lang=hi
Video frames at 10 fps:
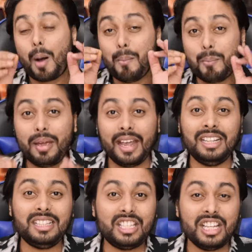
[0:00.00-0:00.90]
और
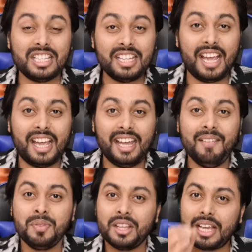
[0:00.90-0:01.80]
मेन चीज ये
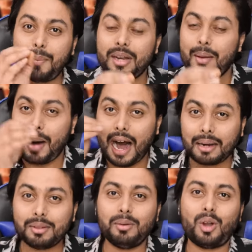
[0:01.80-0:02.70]
है कि अपने यहाँ
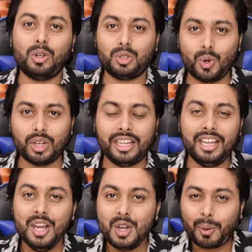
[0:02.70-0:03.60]
भारत में जब लॉन्च होगी